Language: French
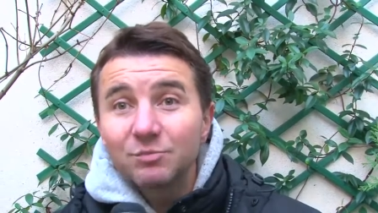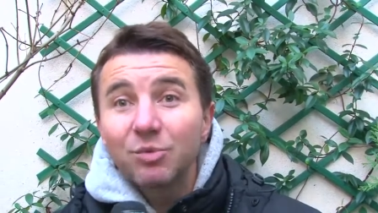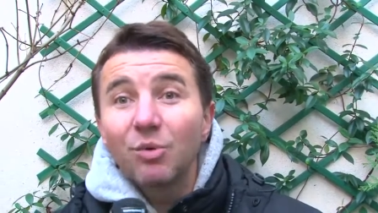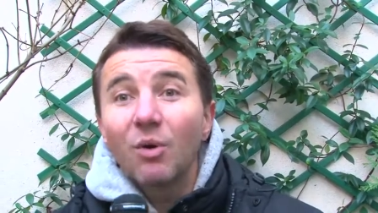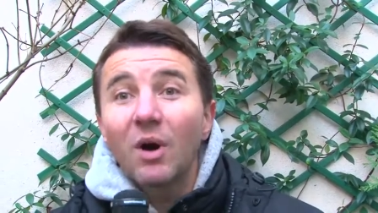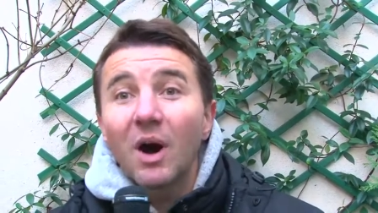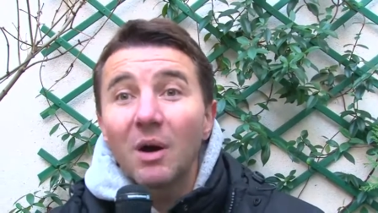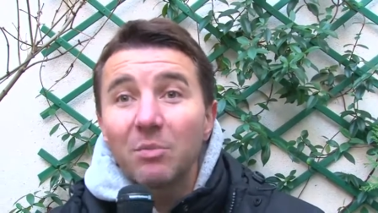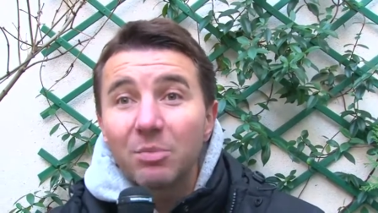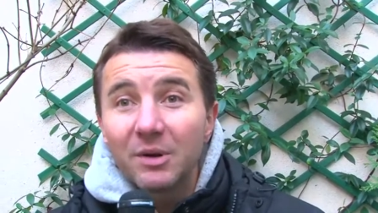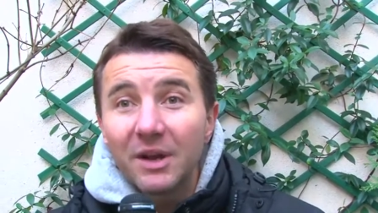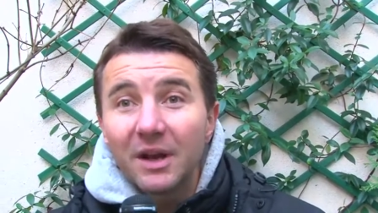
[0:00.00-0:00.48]

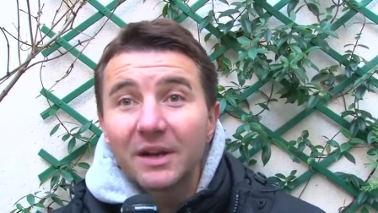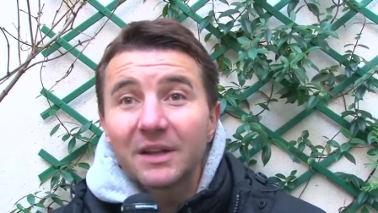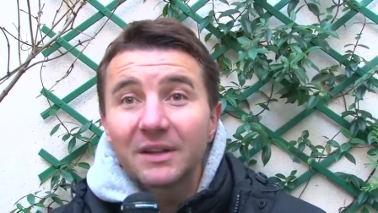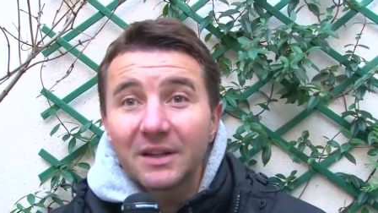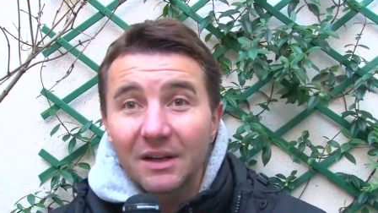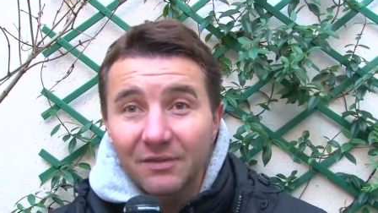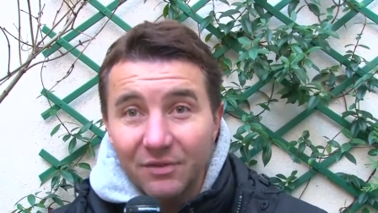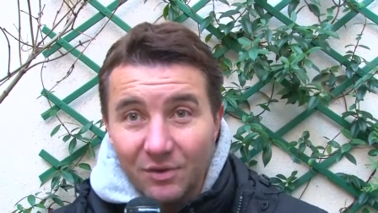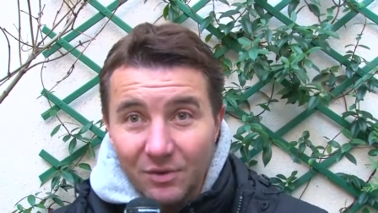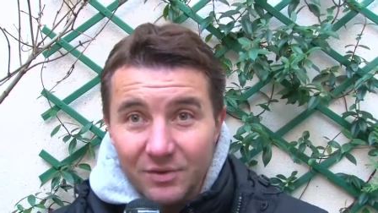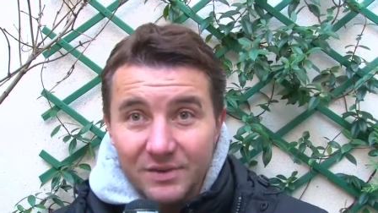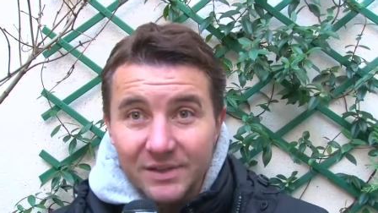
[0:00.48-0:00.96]
pour rappeler à
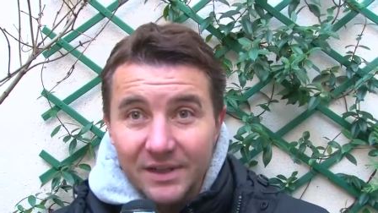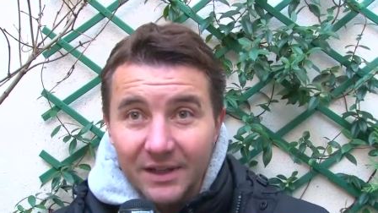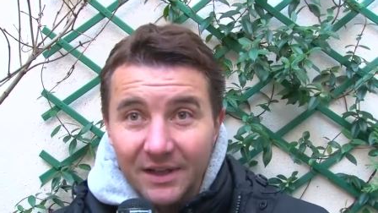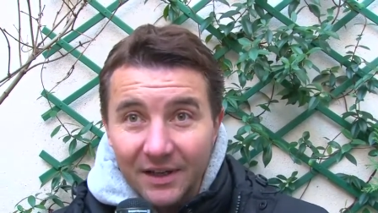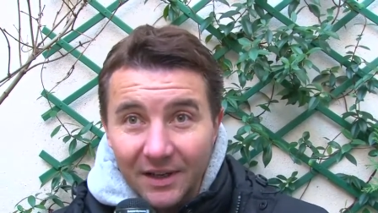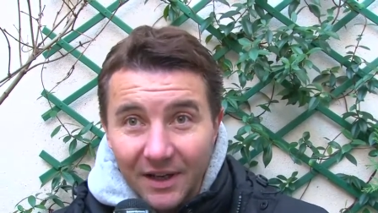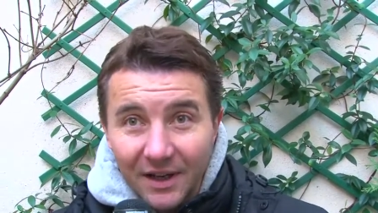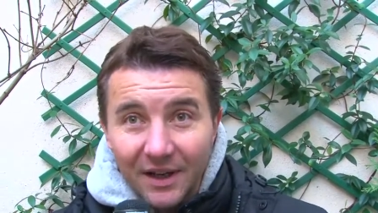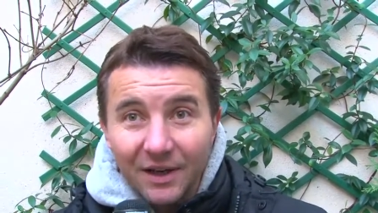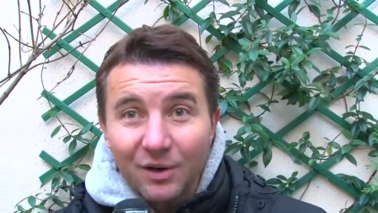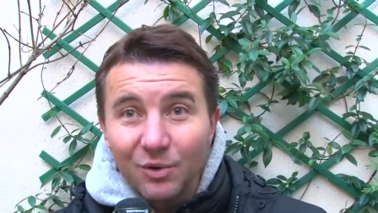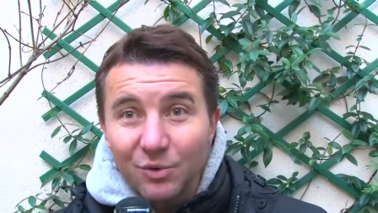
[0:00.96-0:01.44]
l'État français
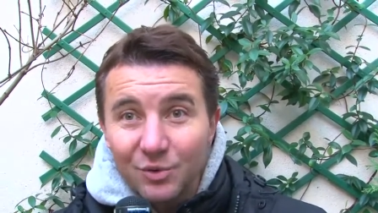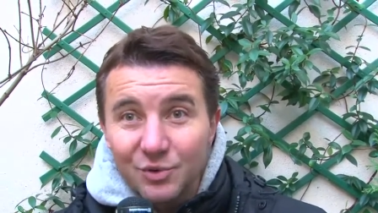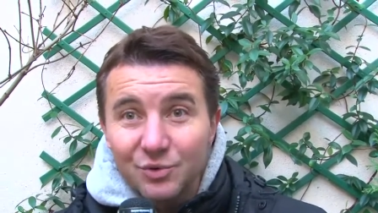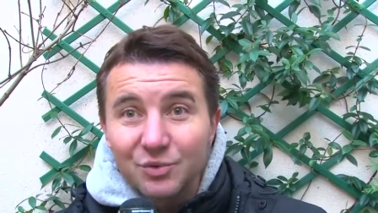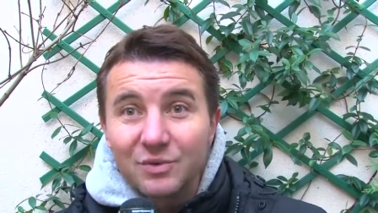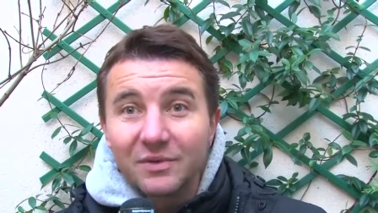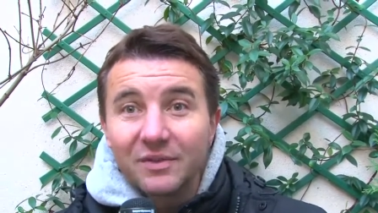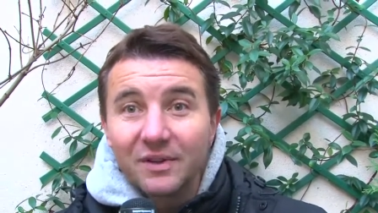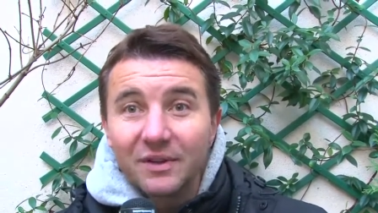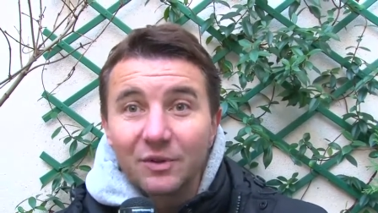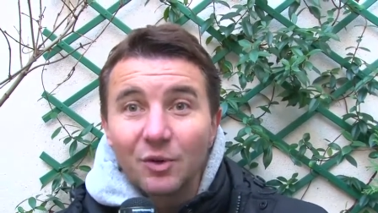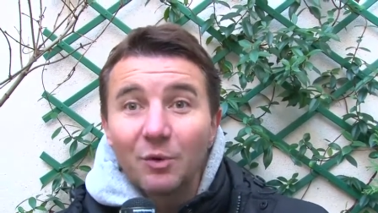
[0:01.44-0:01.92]
qu'on suivait